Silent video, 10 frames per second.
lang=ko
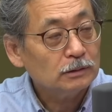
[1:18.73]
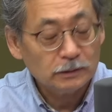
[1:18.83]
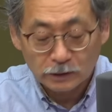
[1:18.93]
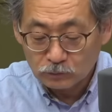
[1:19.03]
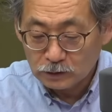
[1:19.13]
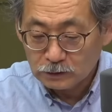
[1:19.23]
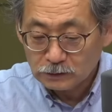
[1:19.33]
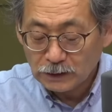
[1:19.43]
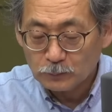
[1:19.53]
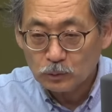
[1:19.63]
근데 우리는
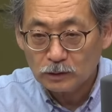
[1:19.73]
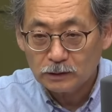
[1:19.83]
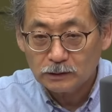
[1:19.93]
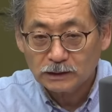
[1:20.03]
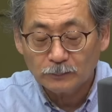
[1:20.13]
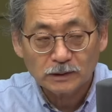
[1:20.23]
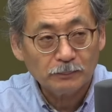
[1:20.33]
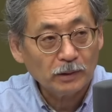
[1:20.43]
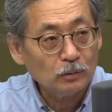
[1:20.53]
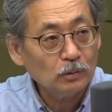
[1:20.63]
참조기를 참자
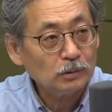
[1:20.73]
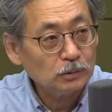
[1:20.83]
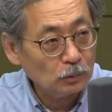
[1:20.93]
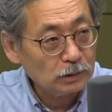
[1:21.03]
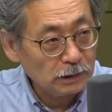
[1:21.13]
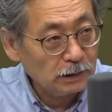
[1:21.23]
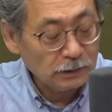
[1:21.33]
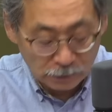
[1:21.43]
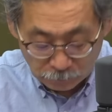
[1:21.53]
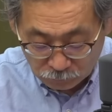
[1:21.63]
빼고 조기
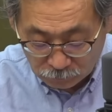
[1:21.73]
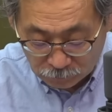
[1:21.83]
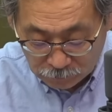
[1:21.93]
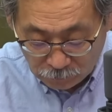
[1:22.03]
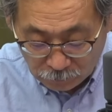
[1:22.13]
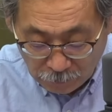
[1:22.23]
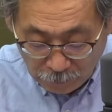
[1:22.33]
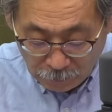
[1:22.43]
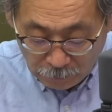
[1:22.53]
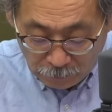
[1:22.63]
이렇게 부르는 거죠.
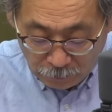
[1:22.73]
네.